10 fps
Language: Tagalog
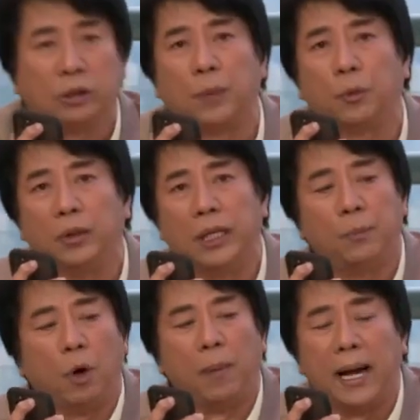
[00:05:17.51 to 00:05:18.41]
Yung
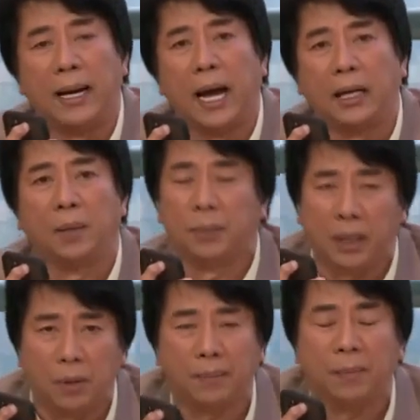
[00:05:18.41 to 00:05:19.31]
10,000, bahala ka na,
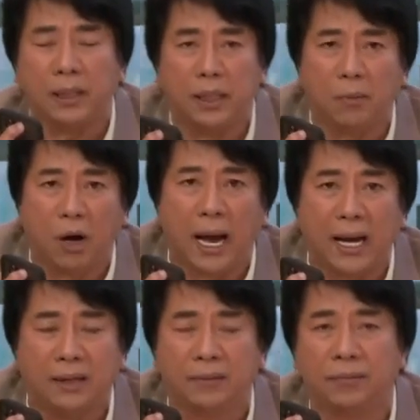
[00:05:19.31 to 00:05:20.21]
bigyan mo yung pamilya mo,
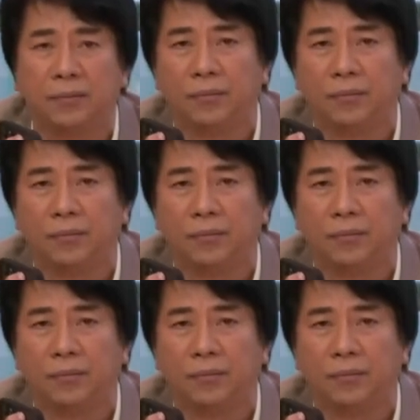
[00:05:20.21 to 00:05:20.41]
ha?